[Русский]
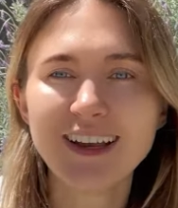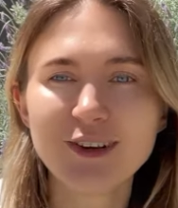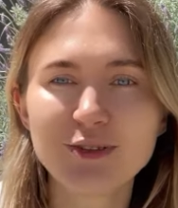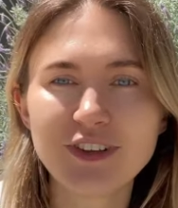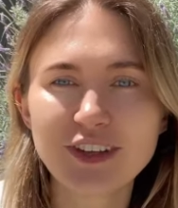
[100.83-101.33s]

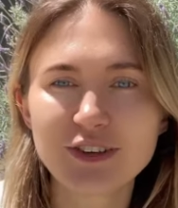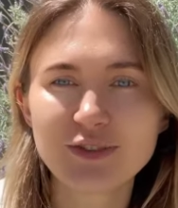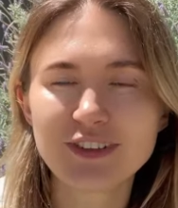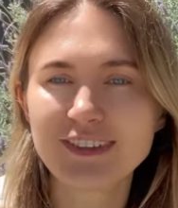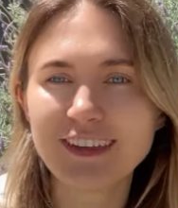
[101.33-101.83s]
людей
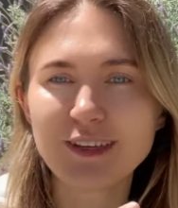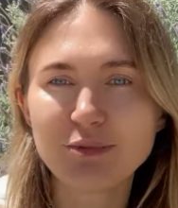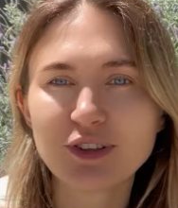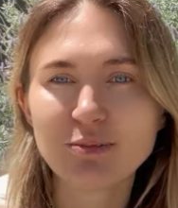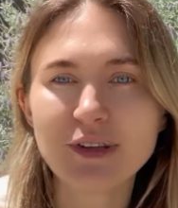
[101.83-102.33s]
развести
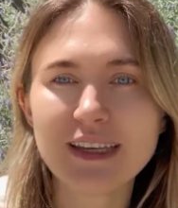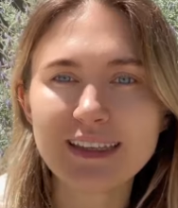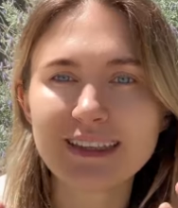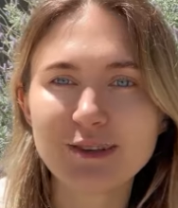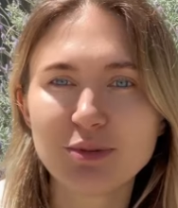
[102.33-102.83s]
либо на
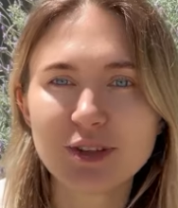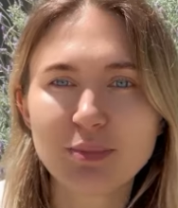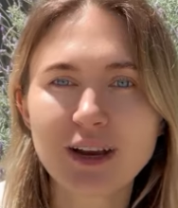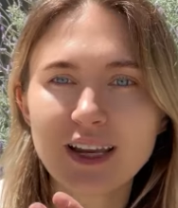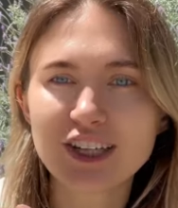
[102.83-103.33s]
билет, либо на
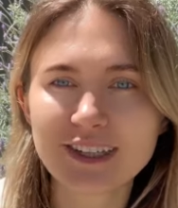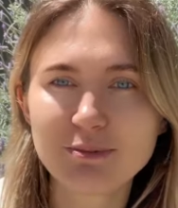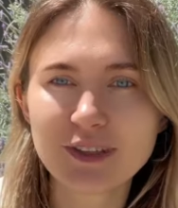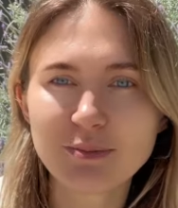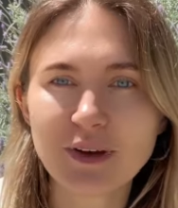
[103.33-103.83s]
багаж,
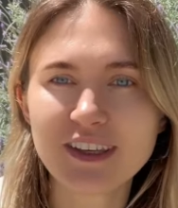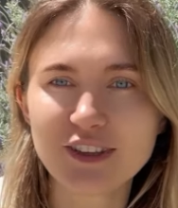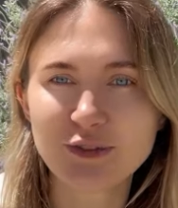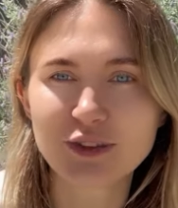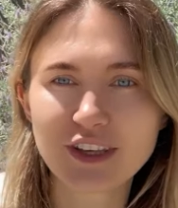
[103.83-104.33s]
либо на
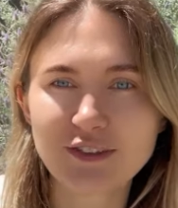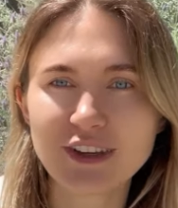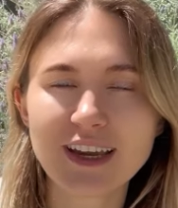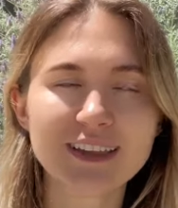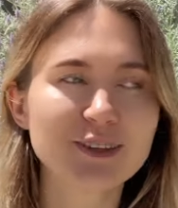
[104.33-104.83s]
поесть. Вот три
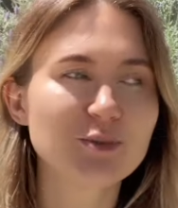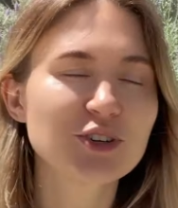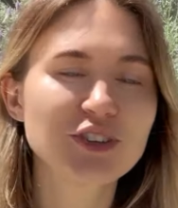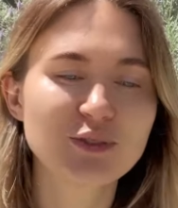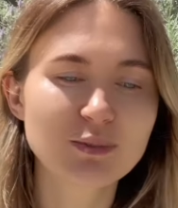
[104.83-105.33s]
варианта
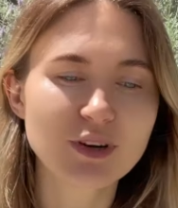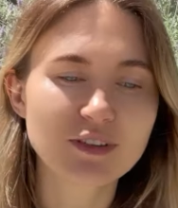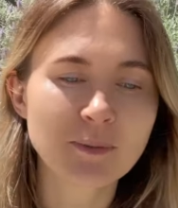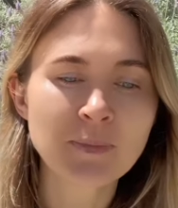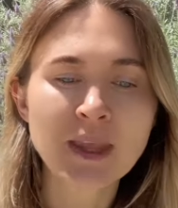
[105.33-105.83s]
можете выбрать.
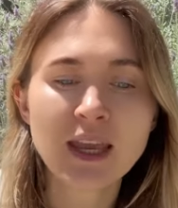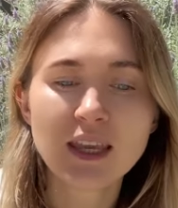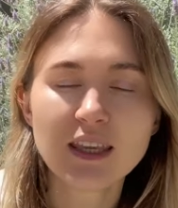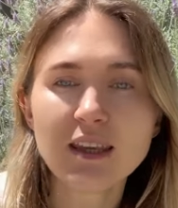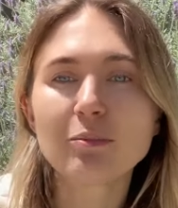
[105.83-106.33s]

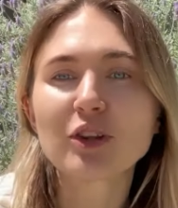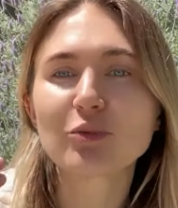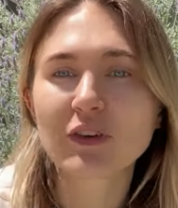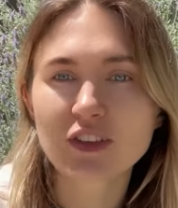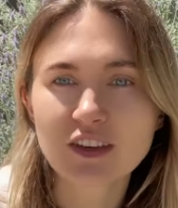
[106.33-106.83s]
И
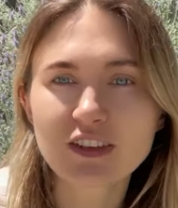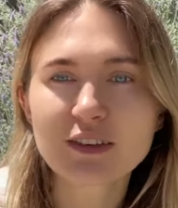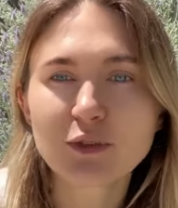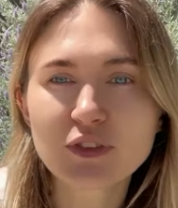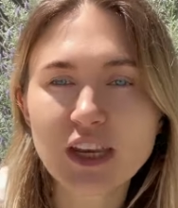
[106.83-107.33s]
потом я встретила
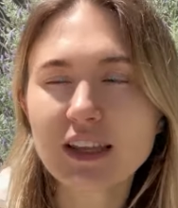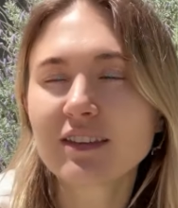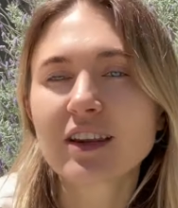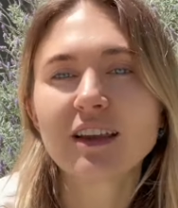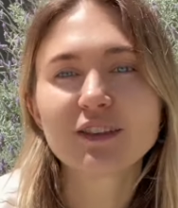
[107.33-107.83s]
его в
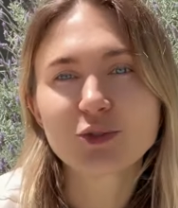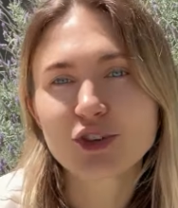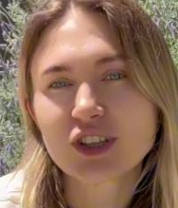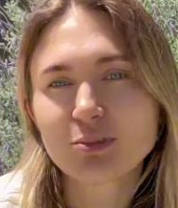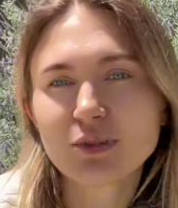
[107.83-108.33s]
третий раз, и
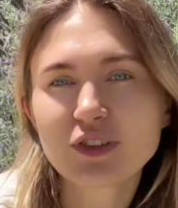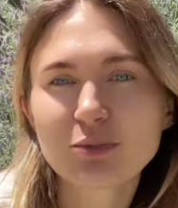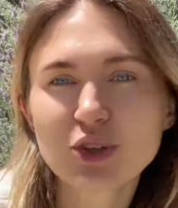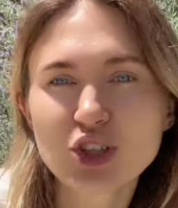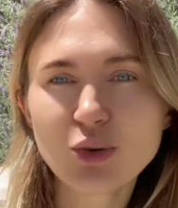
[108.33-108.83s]
уже это было
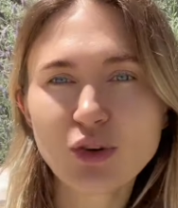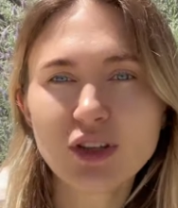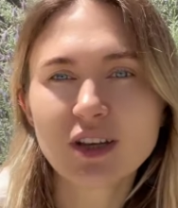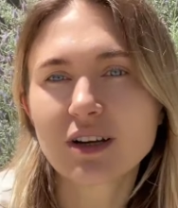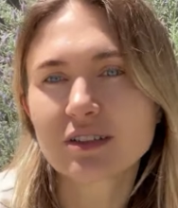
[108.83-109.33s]
смешно,
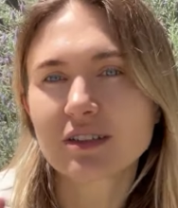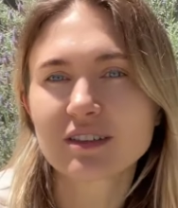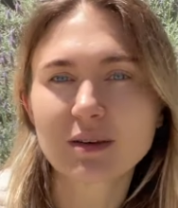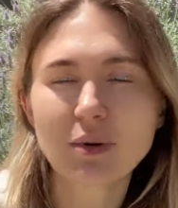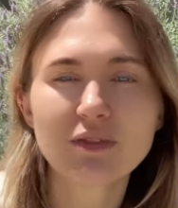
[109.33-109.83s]
и я как-то
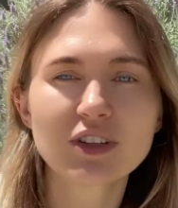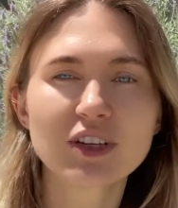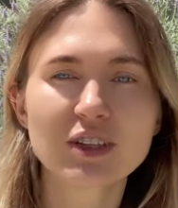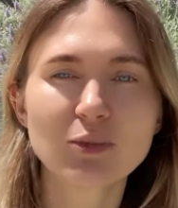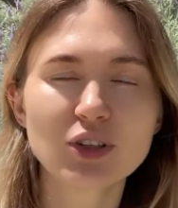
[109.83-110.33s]
так забавно к
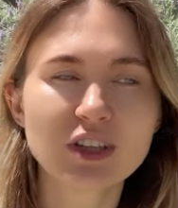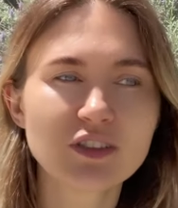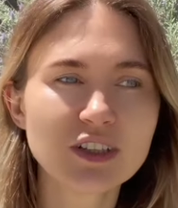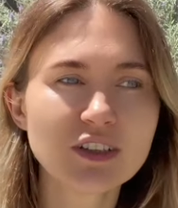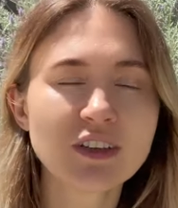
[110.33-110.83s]
этому
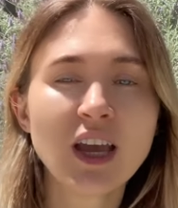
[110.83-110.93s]
относилась.